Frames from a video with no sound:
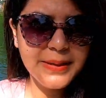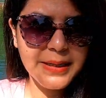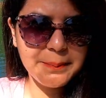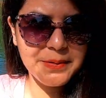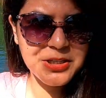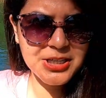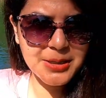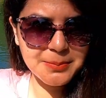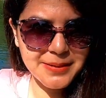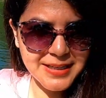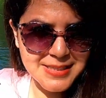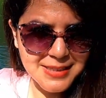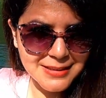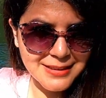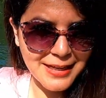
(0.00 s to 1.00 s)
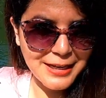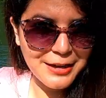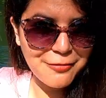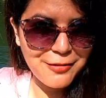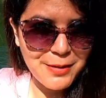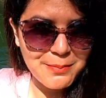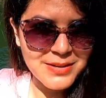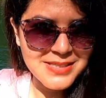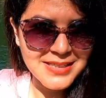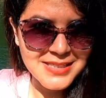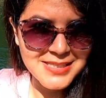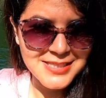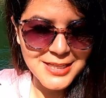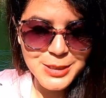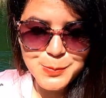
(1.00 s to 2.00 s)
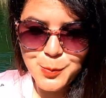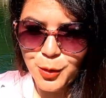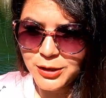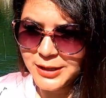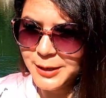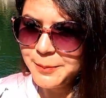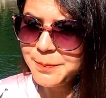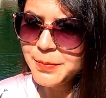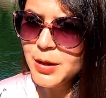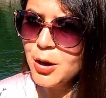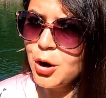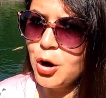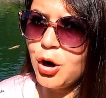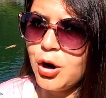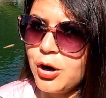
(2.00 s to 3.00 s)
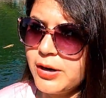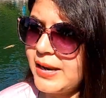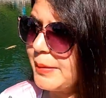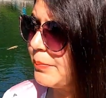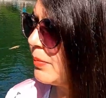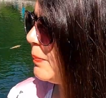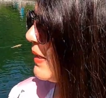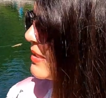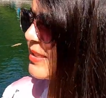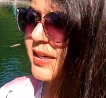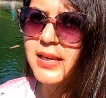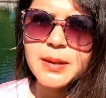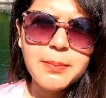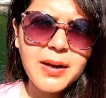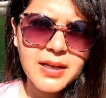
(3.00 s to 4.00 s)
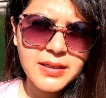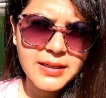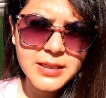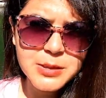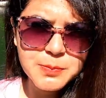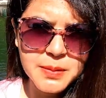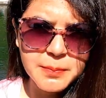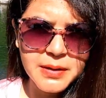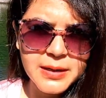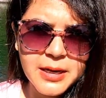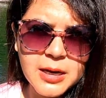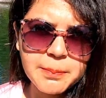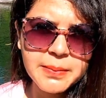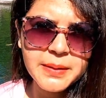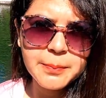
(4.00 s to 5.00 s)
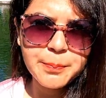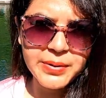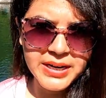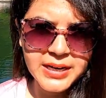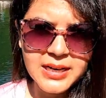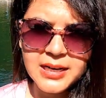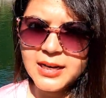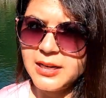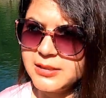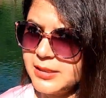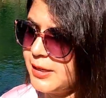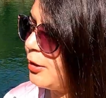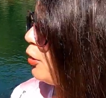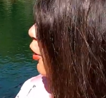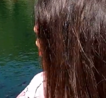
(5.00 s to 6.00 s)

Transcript: मेरे पीछे आप देख सकते हैं ये फेमस इंस्टा स्पॉट है और बेसिकली बालिनीज पीपल यहाँ पे प्रे के लिए आते हैं